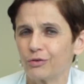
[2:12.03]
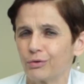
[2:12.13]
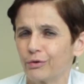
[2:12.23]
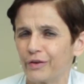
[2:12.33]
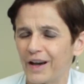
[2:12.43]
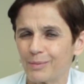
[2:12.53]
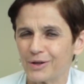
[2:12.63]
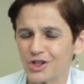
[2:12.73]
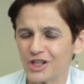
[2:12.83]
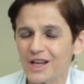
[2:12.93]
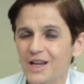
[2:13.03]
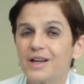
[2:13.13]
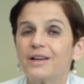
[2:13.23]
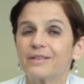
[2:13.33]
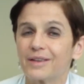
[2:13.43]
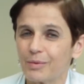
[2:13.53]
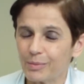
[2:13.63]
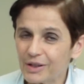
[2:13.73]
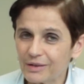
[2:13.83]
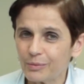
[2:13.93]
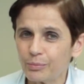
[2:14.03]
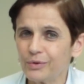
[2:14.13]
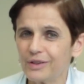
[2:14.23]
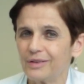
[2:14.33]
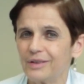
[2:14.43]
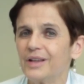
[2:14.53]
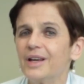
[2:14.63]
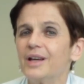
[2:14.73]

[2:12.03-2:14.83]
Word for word: sono farmaci estremamente puliti,